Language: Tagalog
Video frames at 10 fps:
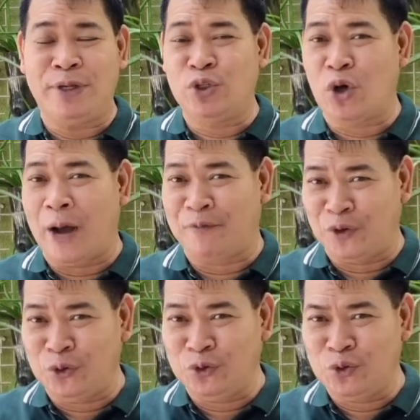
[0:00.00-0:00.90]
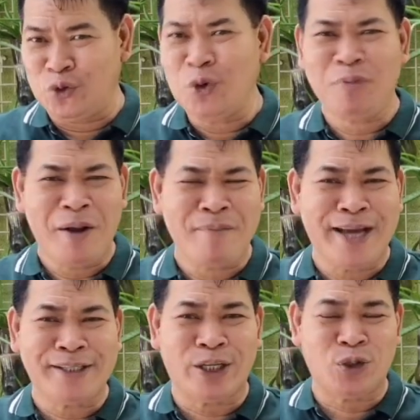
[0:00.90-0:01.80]
video upload upang
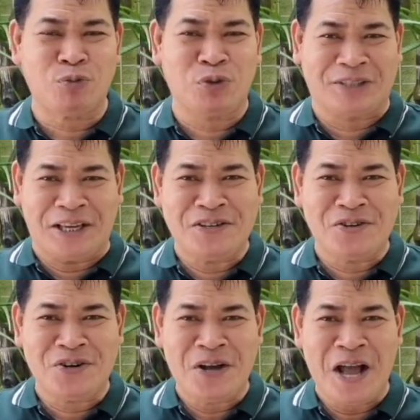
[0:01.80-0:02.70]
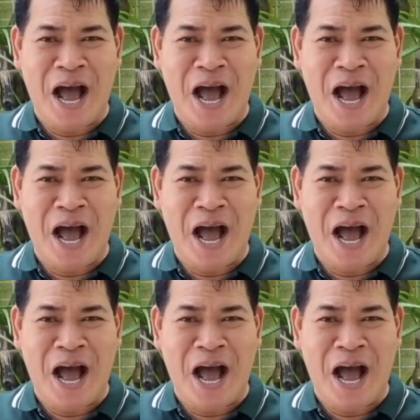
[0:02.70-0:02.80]
ma-share ko po sa inyo